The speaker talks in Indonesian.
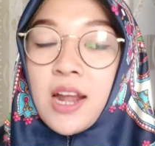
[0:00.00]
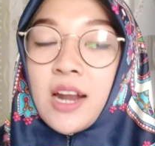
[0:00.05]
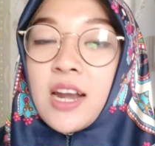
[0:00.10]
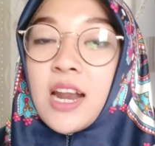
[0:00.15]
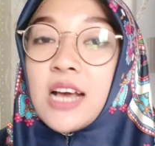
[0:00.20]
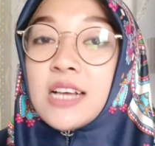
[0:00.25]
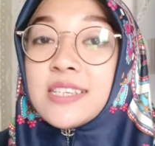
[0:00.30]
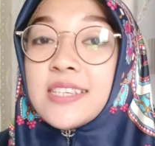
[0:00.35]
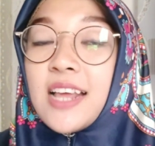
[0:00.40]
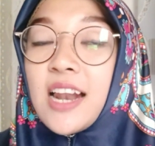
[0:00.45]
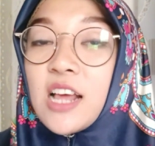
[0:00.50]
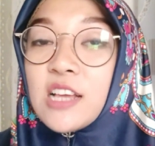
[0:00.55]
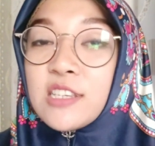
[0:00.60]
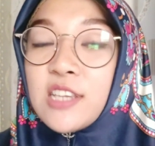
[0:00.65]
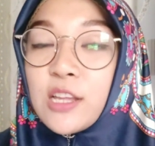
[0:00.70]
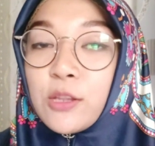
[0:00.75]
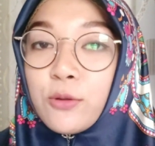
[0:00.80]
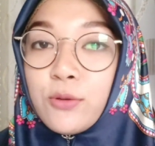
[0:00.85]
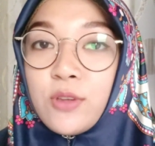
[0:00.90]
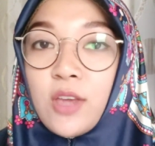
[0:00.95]
Nah, salah
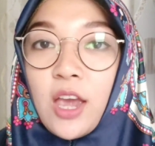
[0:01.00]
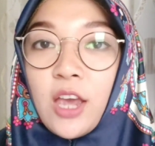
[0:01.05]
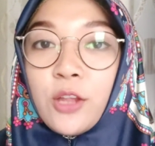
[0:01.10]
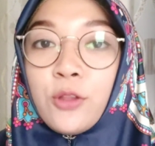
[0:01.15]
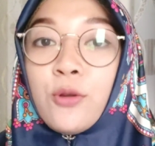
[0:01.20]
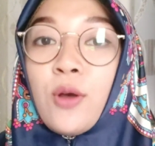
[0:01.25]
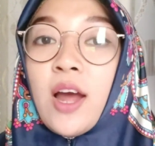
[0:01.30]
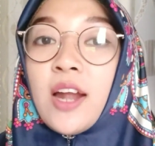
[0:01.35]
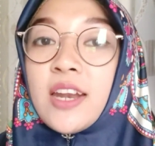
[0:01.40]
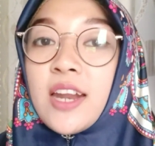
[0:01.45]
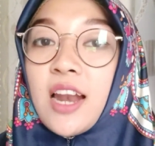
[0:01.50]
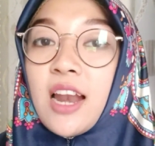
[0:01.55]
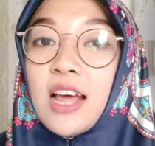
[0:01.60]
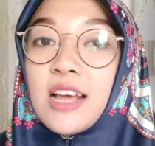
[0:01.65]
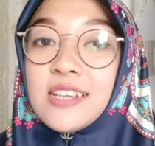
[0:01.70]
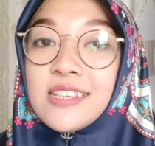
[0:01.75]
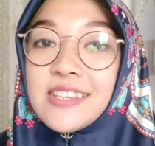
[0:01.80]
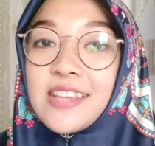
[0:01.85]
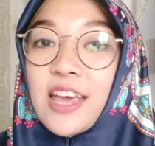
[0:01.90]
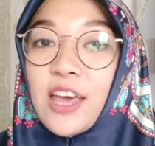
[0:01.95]
satunya itu
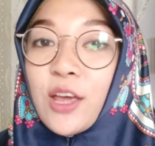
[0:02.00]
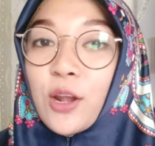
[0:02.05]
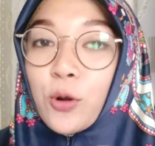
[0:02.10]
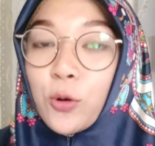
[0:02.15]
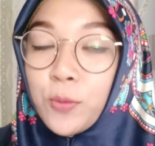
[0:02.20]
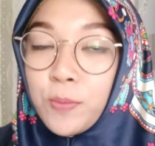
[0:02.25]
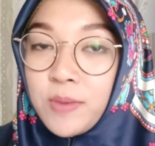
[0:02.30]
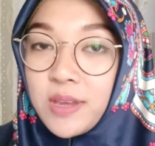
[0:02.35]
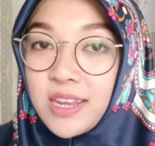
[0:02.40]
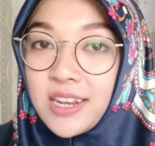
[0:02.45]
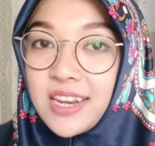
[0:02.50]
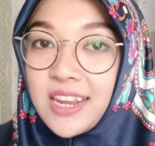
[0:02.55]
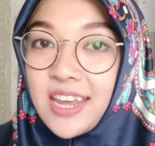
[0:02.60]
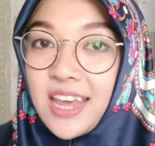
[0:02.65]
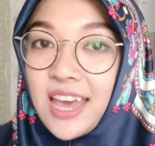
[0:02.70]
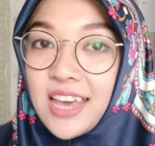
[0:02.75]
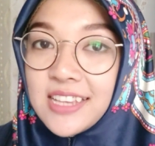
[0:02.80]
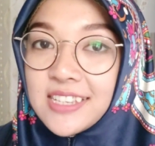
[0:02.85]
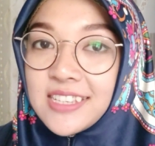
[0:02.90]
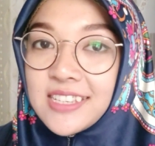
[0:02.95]
adalah serum ini
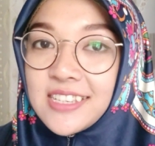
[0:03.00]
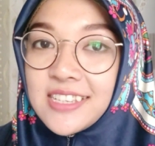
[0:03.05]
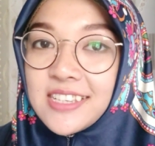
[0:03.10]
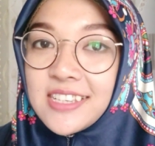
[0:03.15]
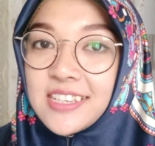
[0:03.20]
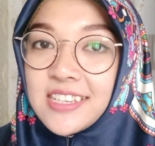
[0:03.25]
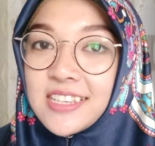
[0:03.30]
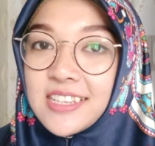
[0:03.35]
guys.